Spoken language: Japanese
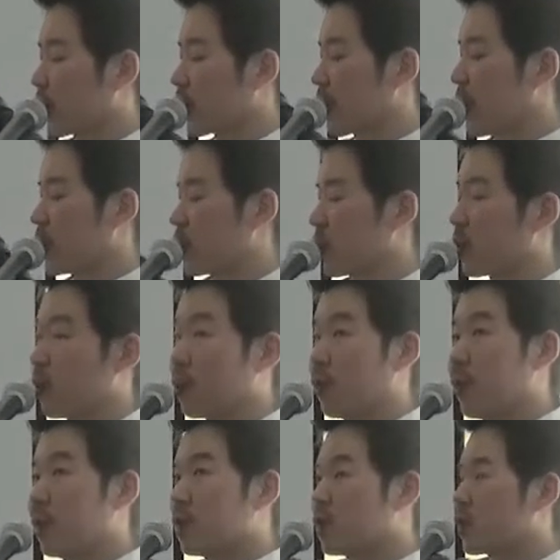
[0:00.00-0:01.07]
しかしこ
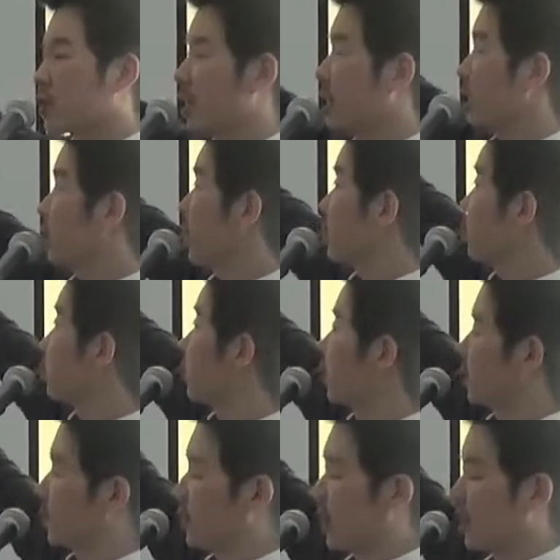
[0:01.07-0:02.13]
の資格ある人な
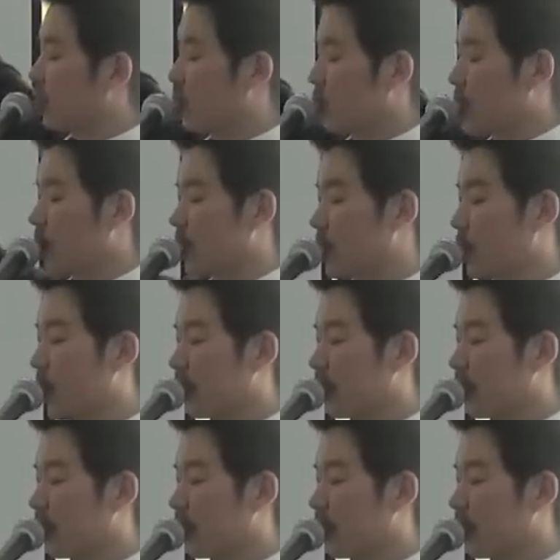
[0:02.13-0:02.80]
んて誰一人いません。